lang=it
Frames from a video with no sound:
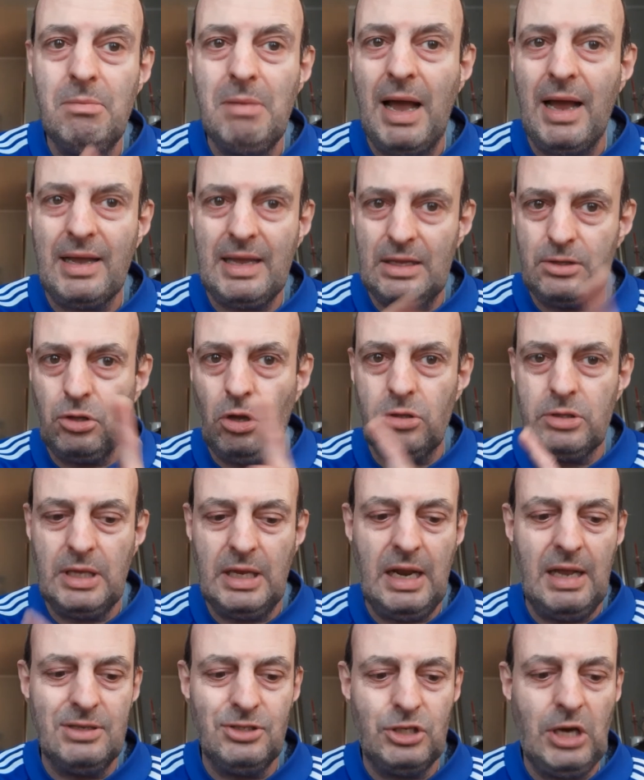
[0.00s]
manca
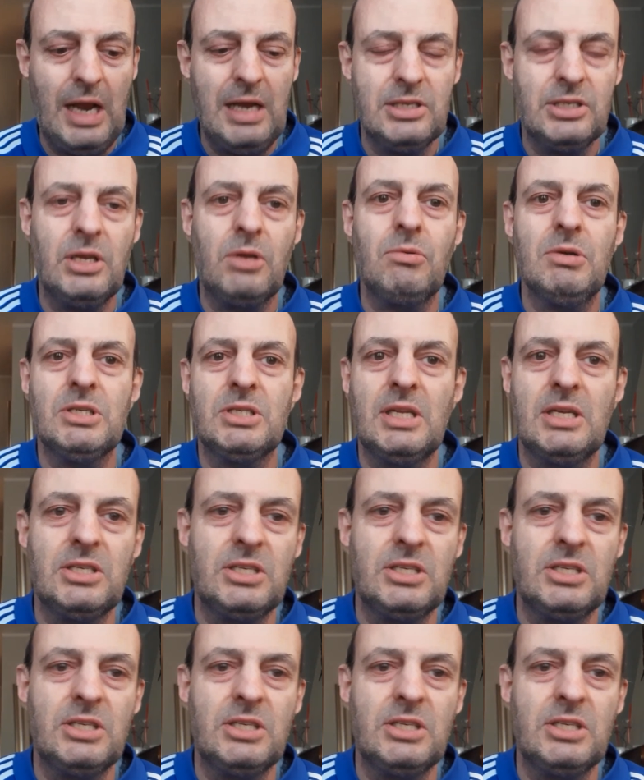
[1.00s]
Tottenham Chelsea questa